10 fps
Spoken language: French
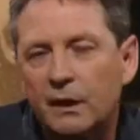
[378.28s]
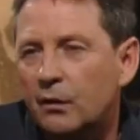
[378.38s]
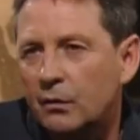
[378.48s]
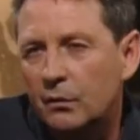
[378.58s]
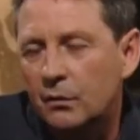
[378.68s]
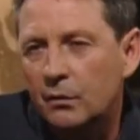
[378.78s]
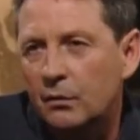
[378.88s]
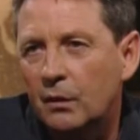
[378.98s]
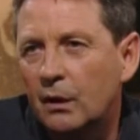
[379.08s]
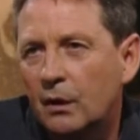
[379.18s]
vers,
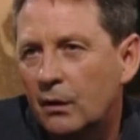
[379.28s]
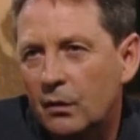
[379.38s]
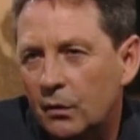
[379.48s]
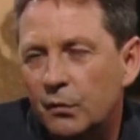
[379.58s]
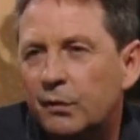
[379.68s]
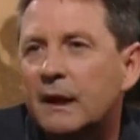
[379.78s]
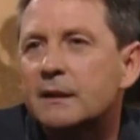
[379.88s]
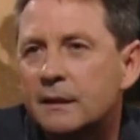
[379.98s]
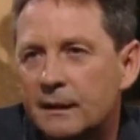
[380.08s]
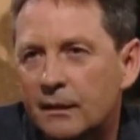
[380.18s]
euh, euh, vers
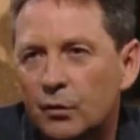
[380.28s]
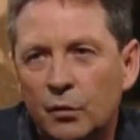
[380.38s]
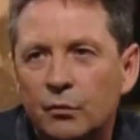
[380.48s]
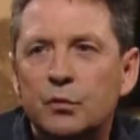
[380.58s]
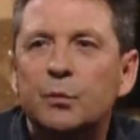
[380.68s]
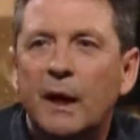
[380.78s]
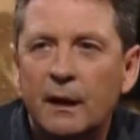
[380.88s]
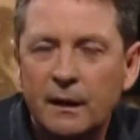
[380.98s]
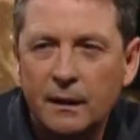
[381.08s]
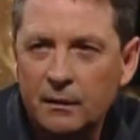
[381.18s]
ces êtres dont vous
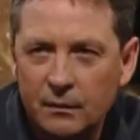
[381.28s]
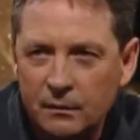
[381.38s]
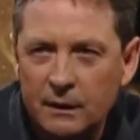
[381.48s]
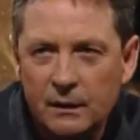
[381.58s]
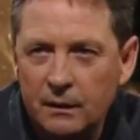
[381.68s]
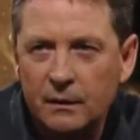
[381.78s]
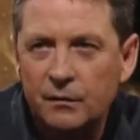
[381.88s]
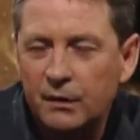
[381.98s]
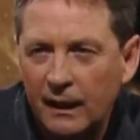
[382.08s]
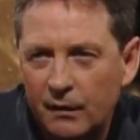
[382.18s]
parlez, euh, des,
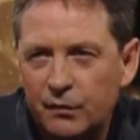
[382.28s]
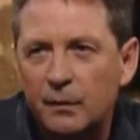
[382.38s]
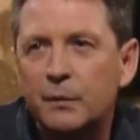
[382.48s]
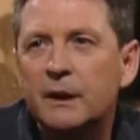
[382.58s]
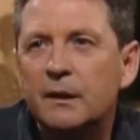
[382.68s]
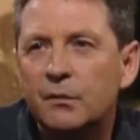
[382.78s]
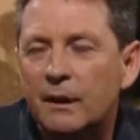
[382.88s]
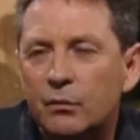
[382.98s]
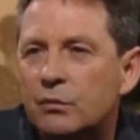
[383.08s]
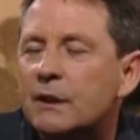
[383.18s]
vers la famille,
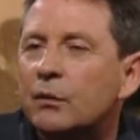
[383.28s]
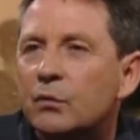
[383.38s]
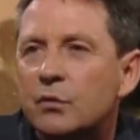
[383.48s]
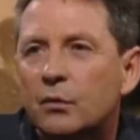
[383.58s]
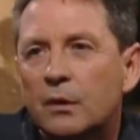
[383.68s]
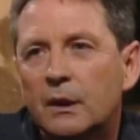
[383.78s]
vers toutes ces notions.